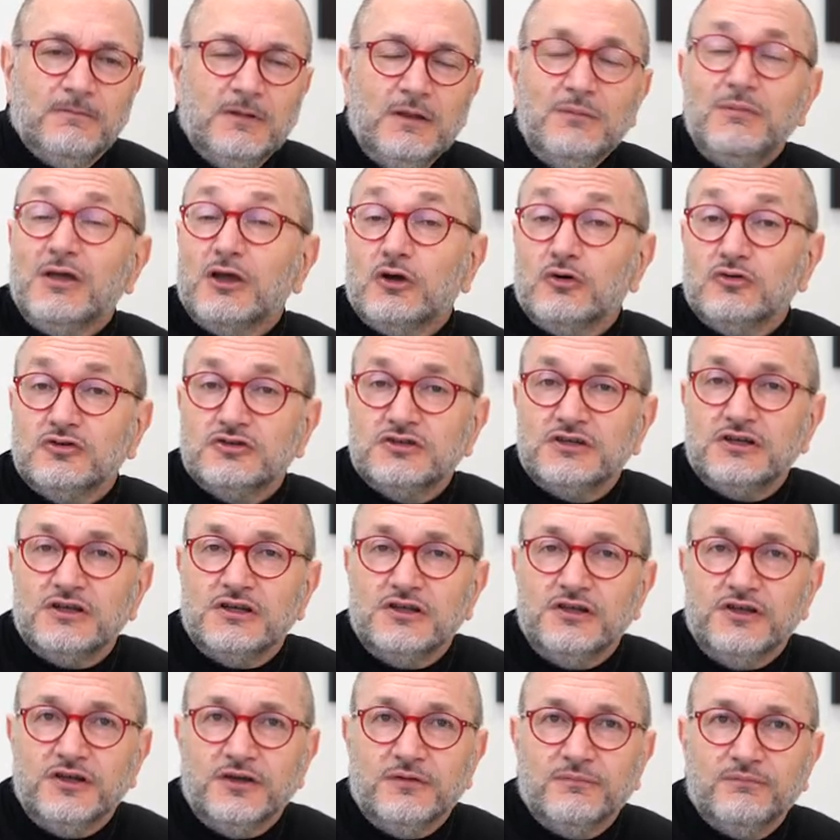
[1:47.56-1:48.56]
I miei
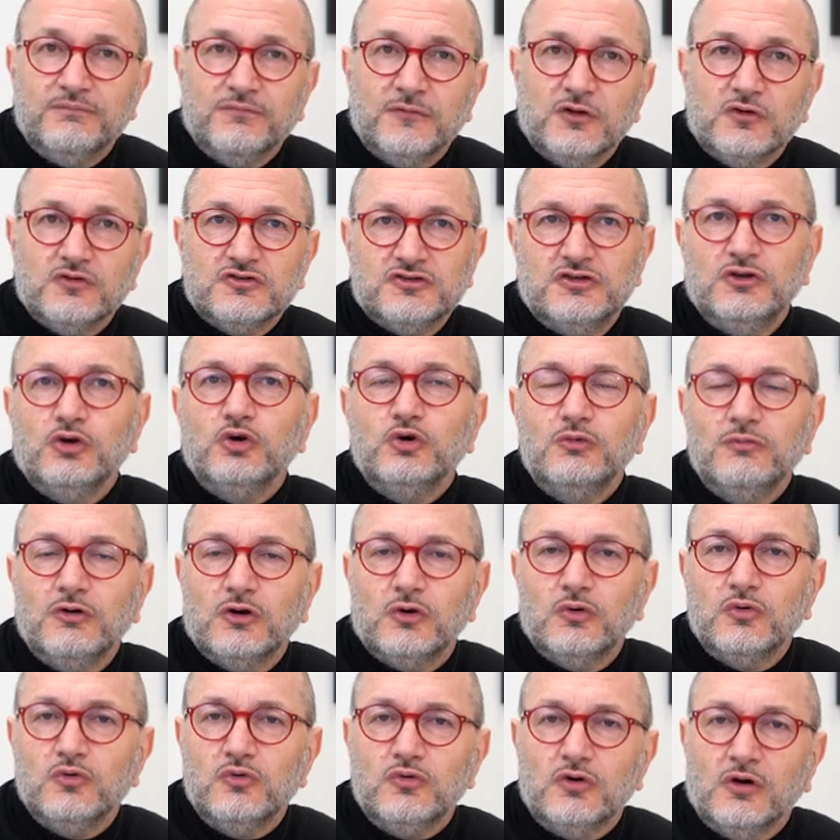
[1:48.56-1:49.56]
consigli. Consiglio
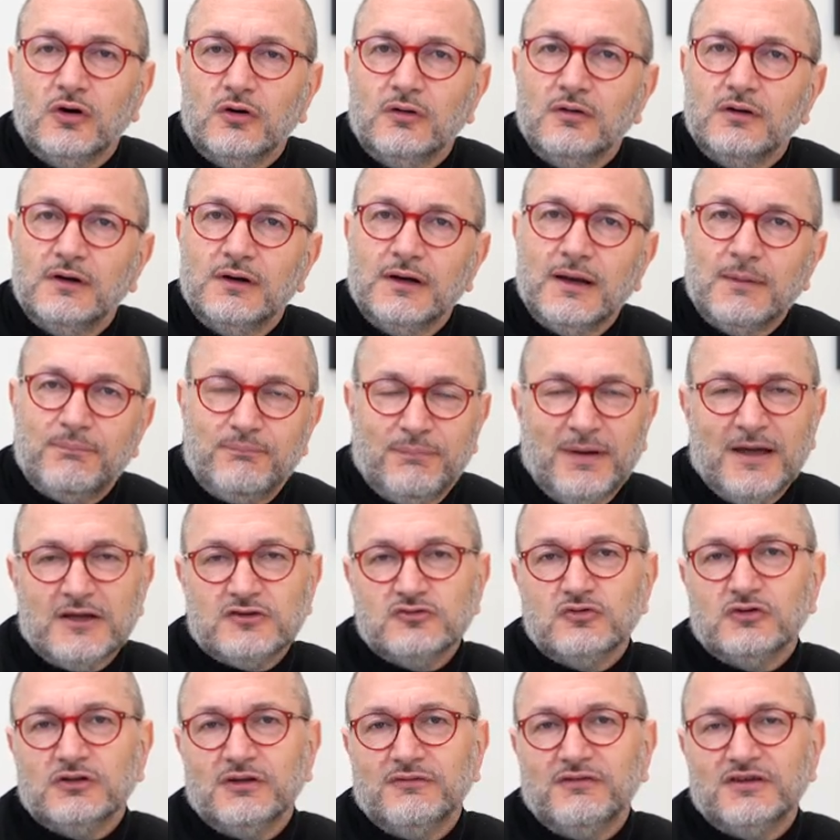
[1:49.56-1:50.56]
numero 1. La
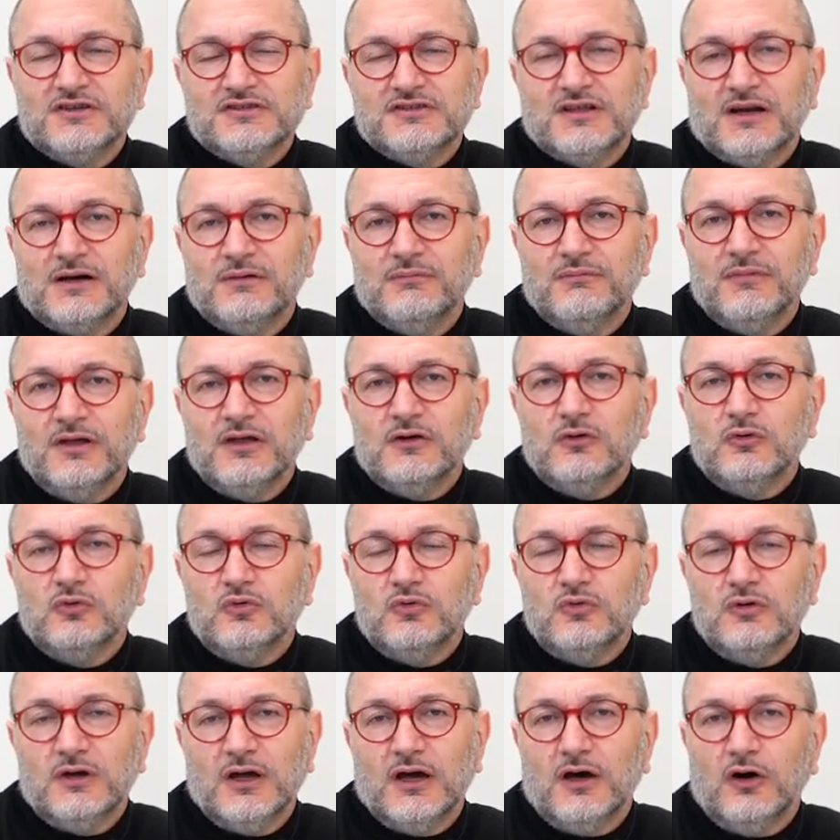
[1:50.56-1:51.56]
password deve essere almeno
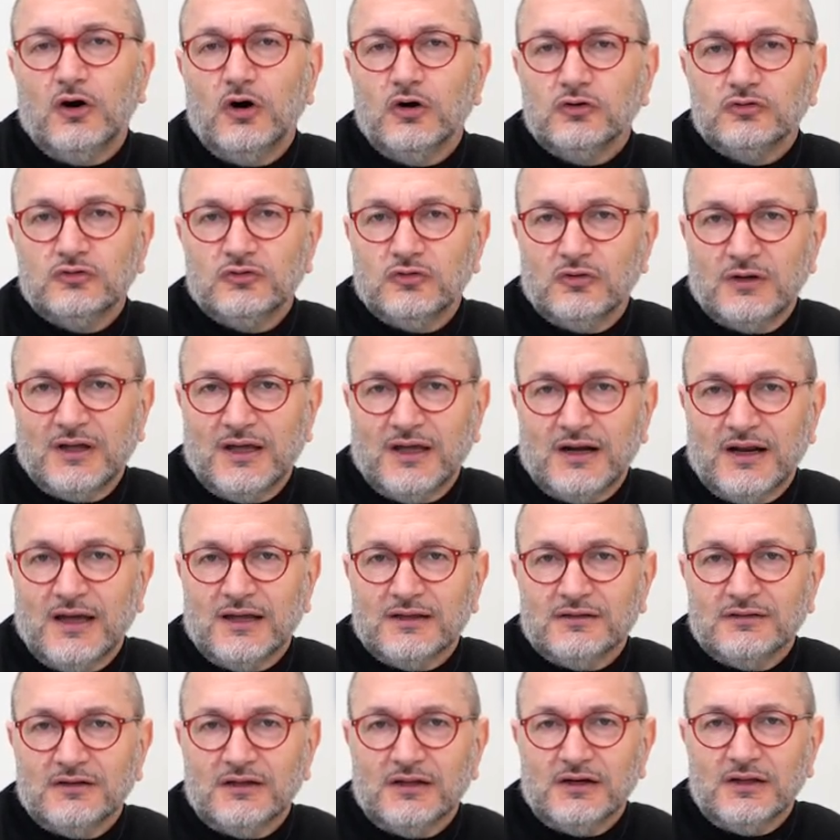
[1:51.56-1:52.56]
lunga 8
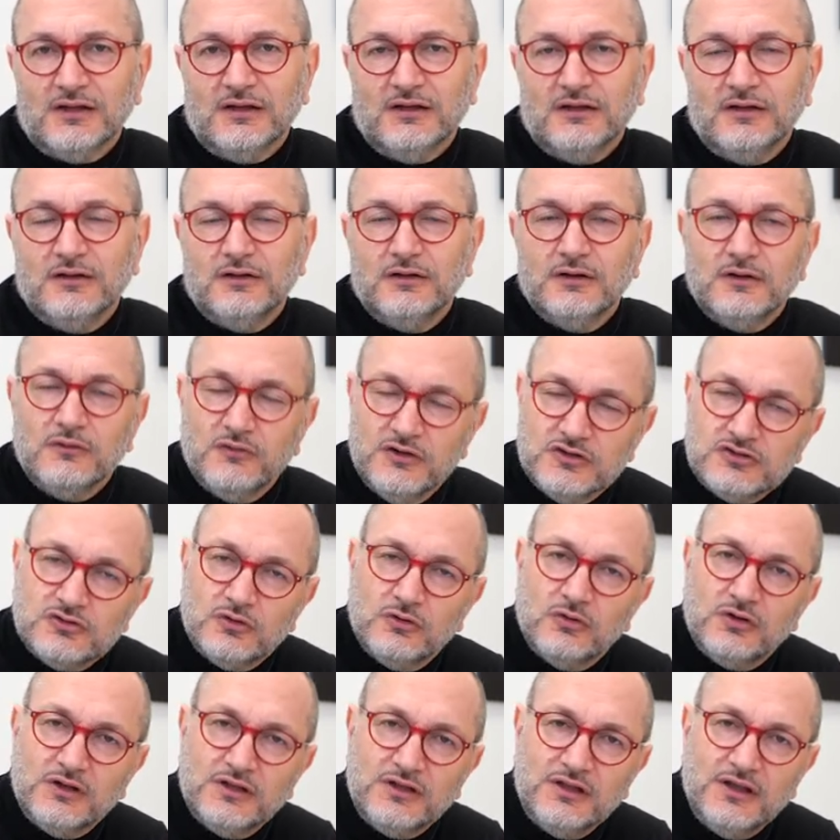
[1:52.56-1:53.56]
caratteri. Questo
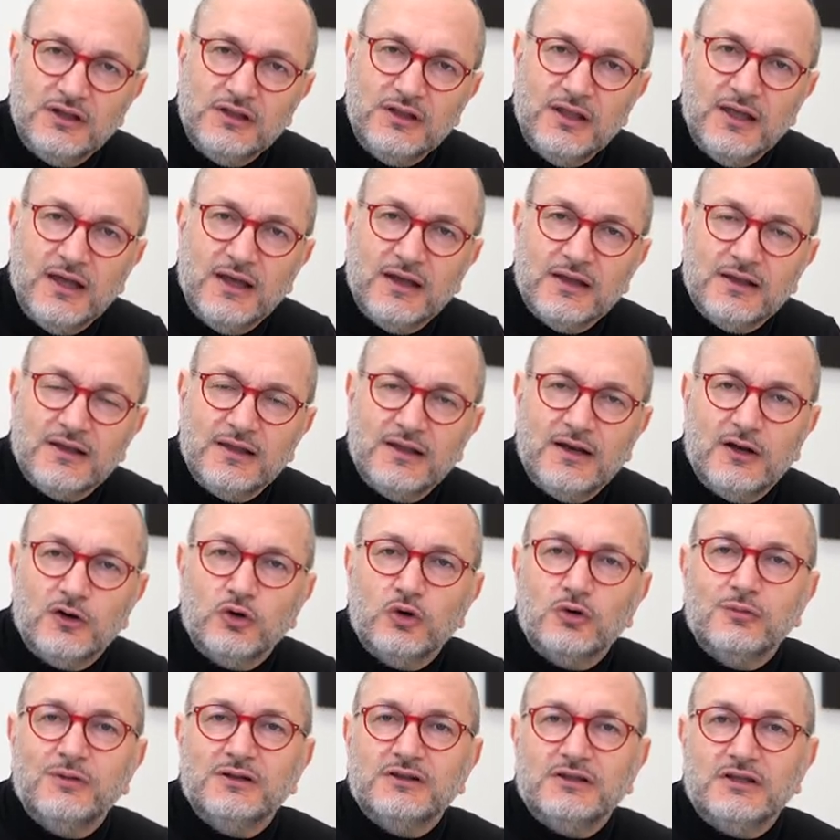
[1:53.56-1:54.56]
lo richiede anche la
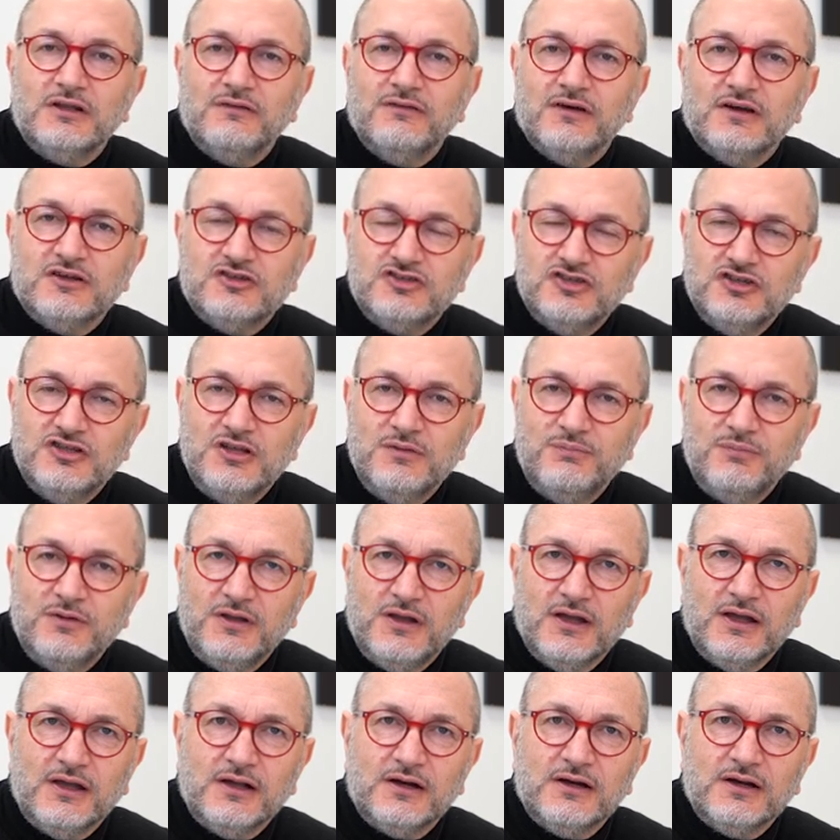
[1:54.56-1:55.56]
normativa
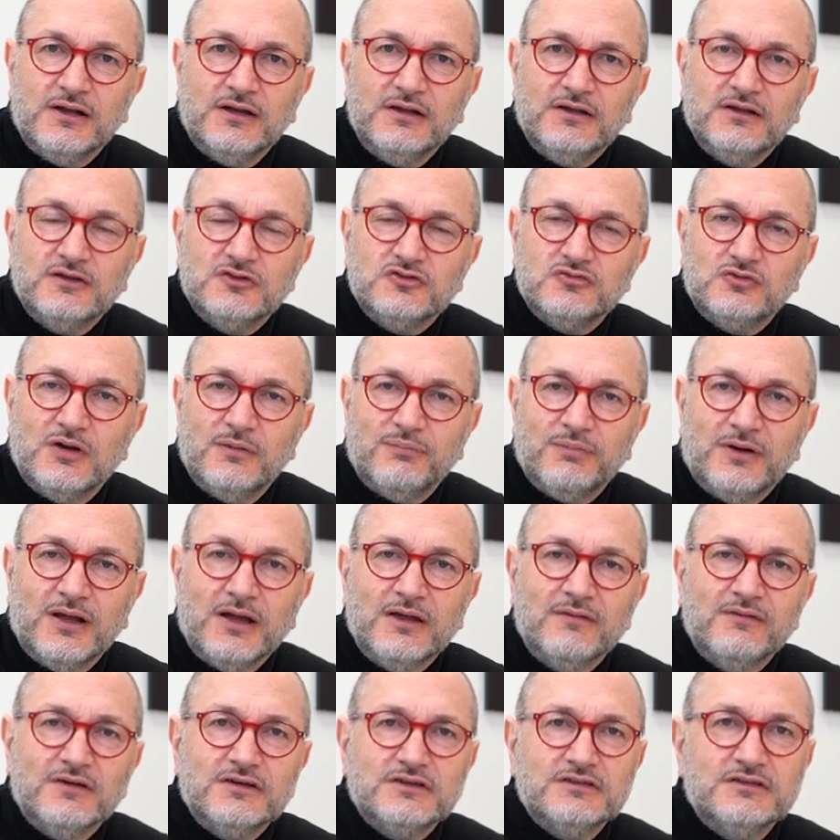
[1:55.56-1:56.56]
GDPR sulla
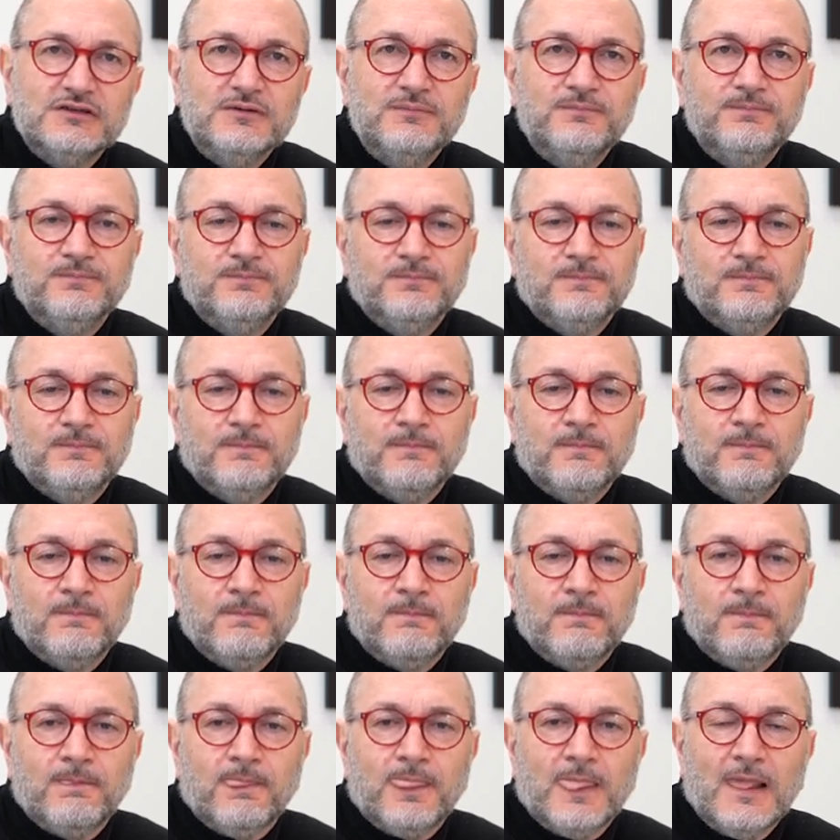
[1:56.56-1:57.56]
privacy.
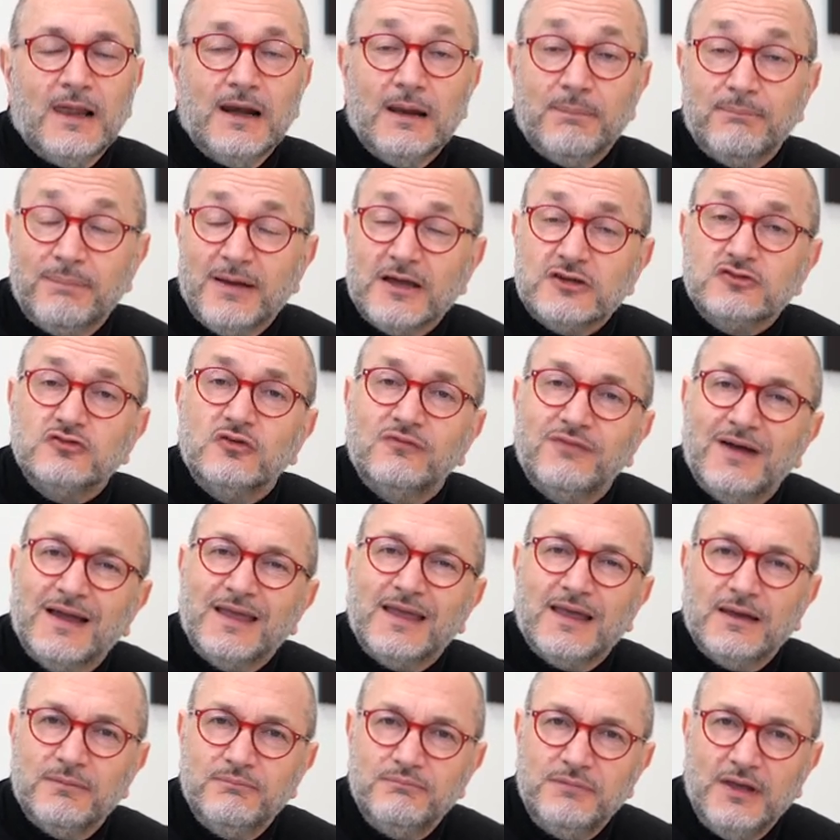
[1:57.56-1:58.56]
La password va
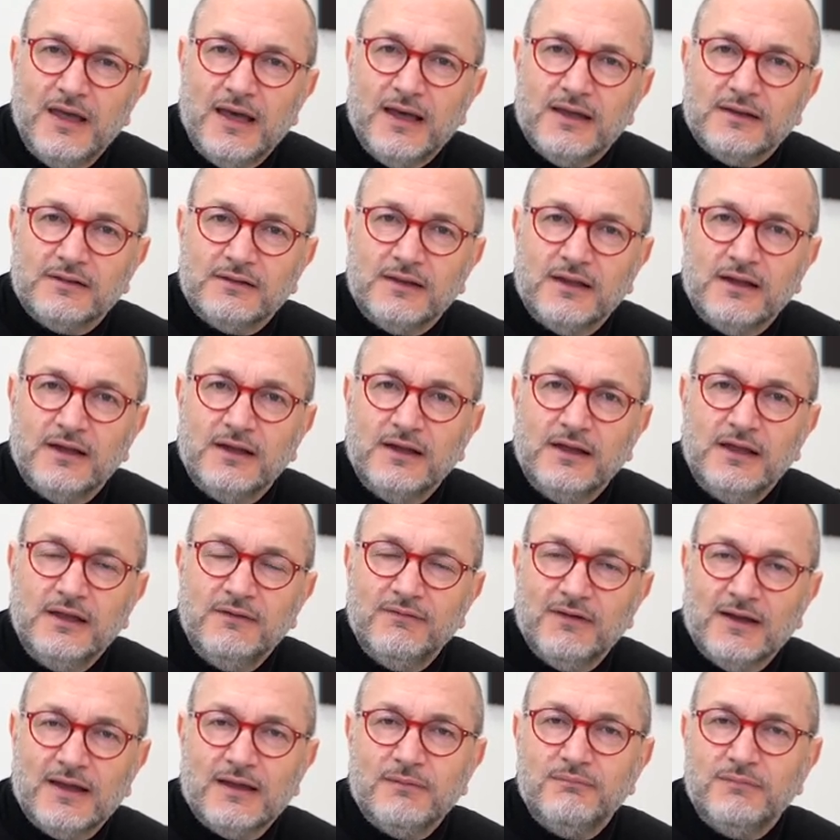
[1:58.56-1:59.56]
cambiata e
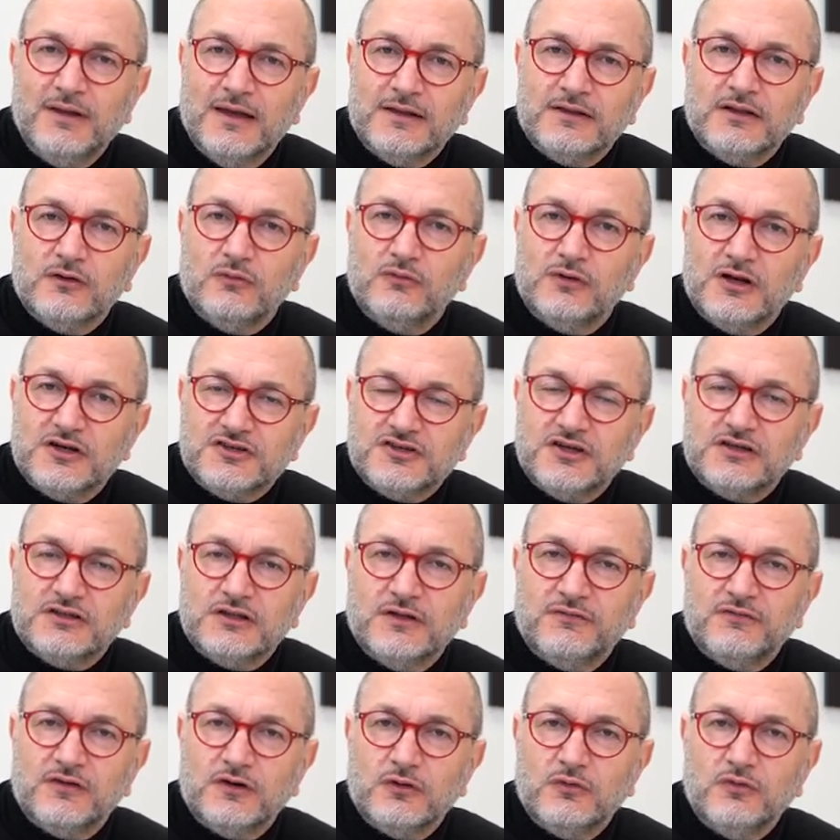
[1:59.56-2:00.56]
va cambiata con una
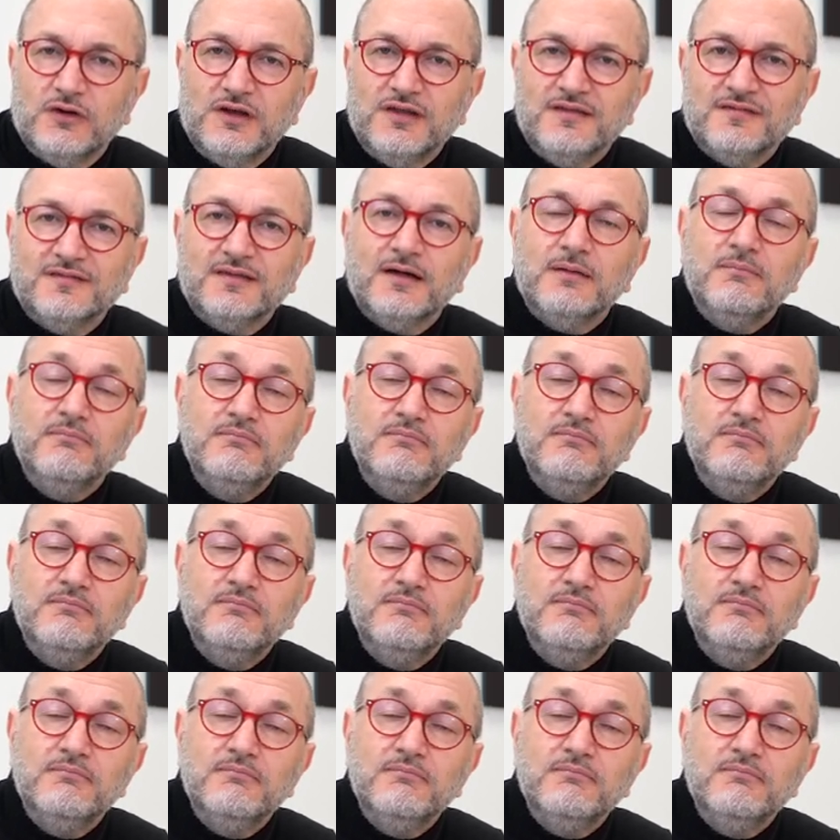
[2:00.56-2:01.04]
certa frequenza,